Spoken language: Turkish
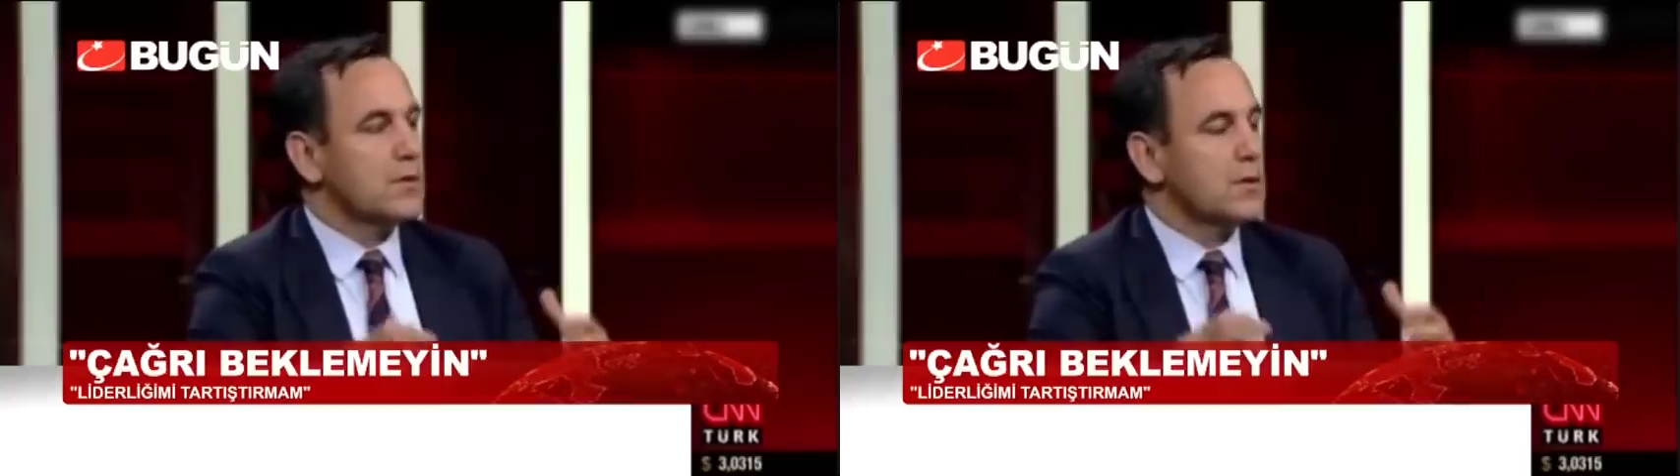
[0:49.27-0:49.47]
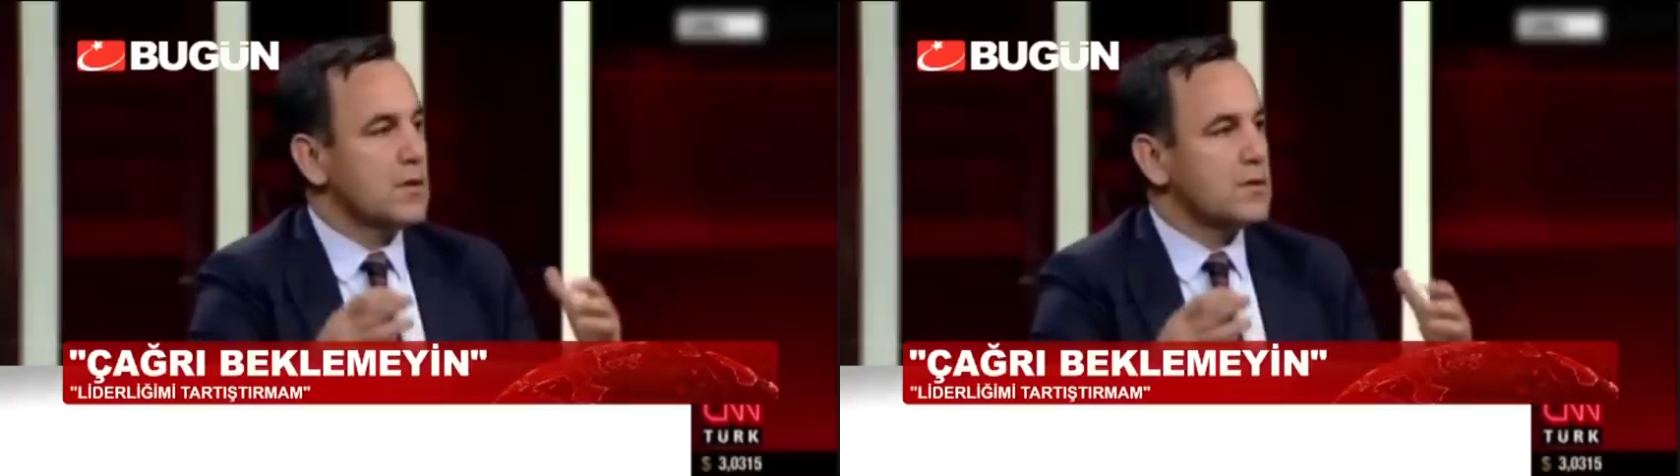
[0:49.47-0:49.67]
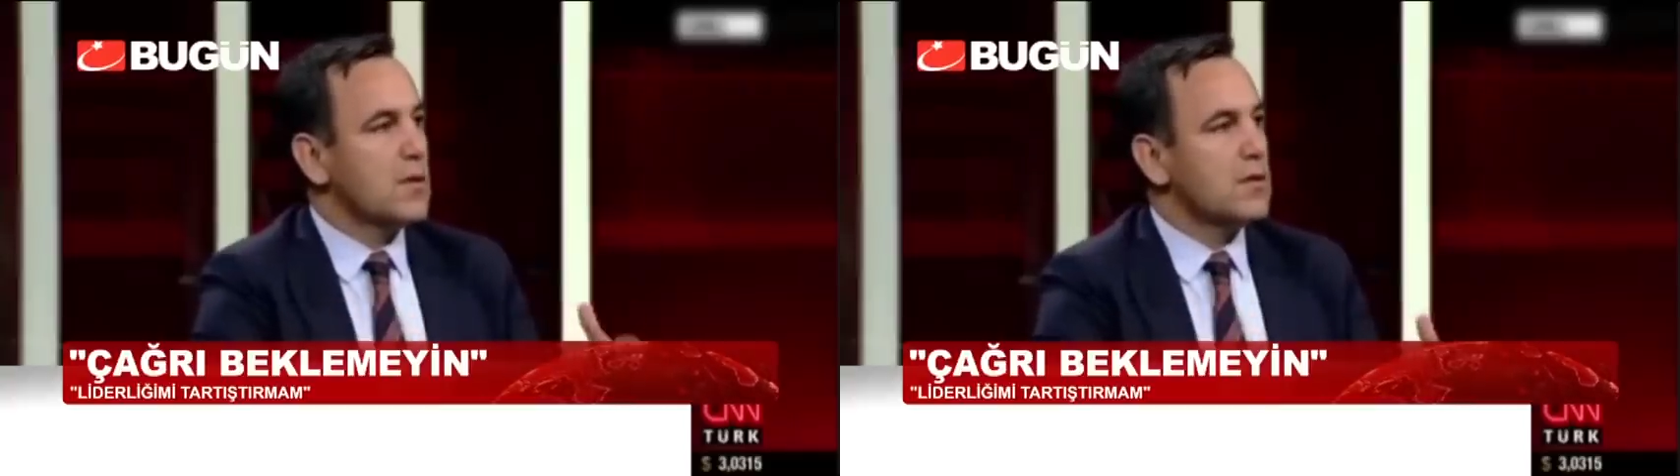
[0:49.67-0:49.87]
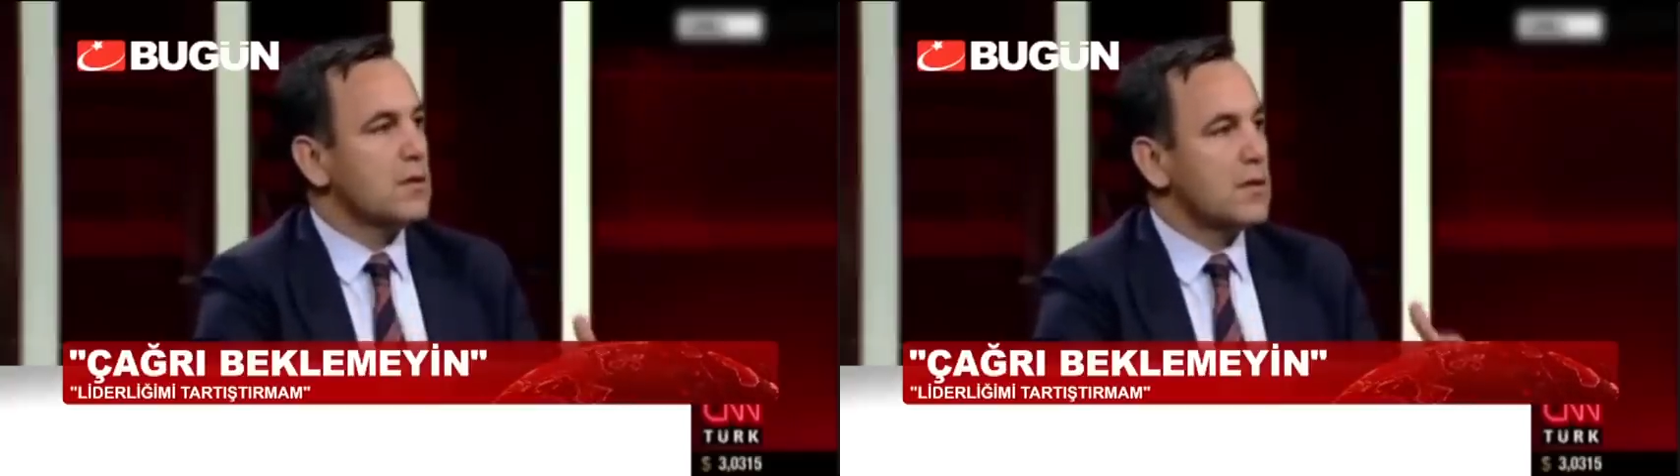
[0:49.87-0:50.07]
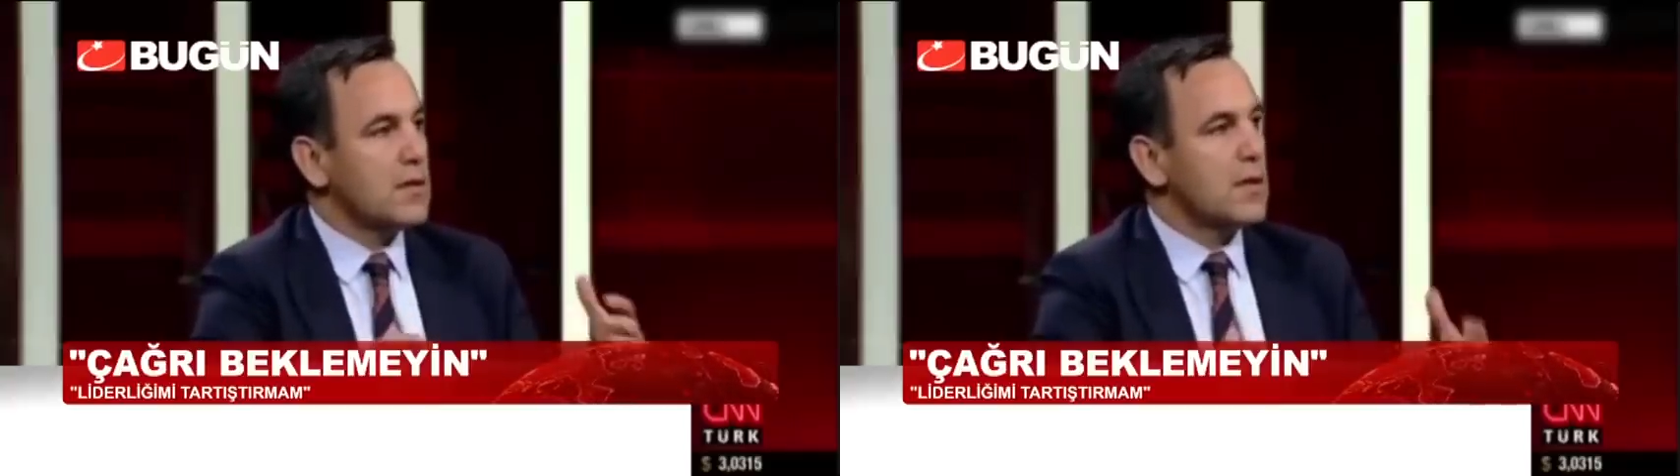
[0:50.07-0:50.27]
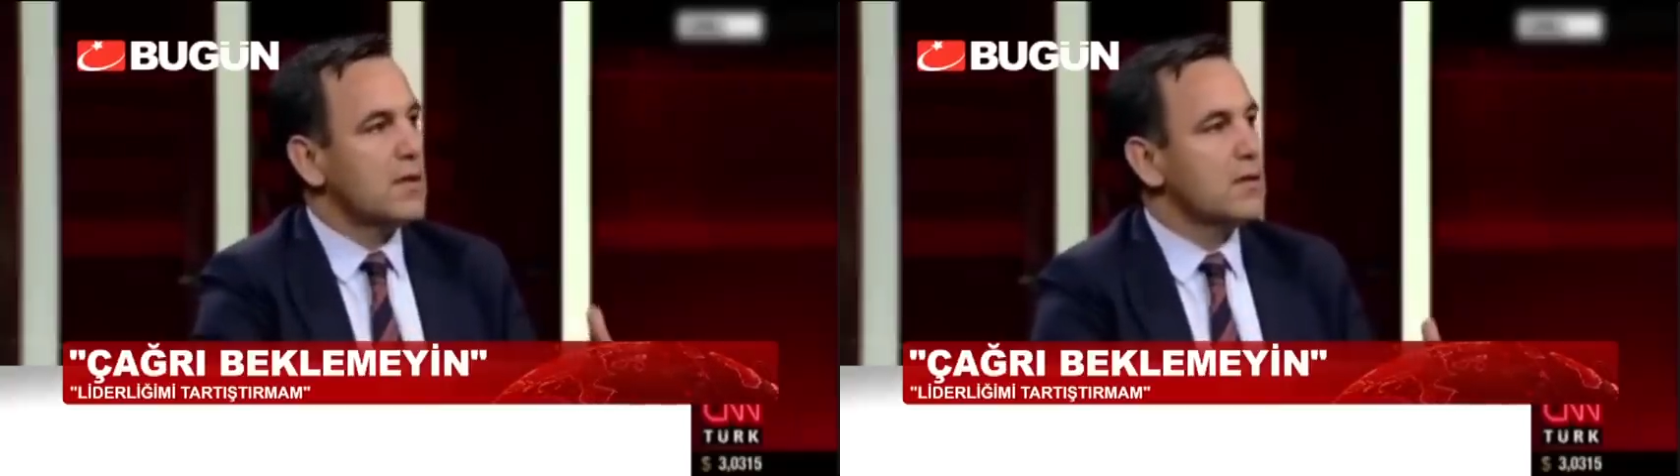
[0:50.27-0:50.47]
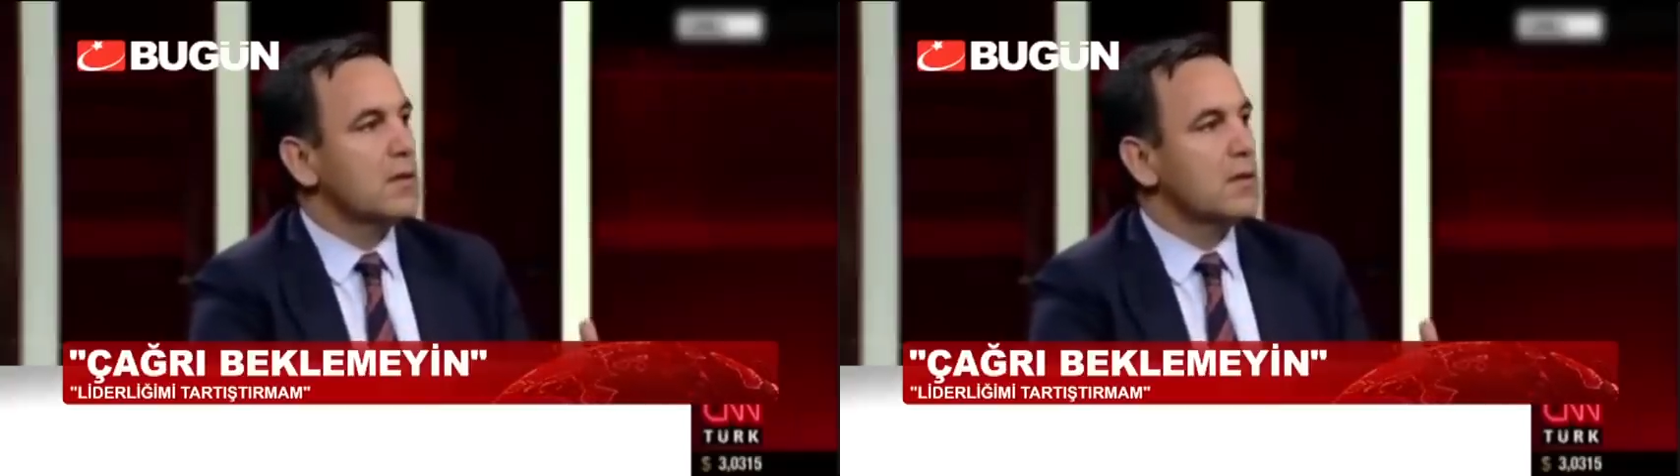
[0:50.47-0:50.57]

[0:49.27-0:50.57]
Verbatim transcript: yasal, legal,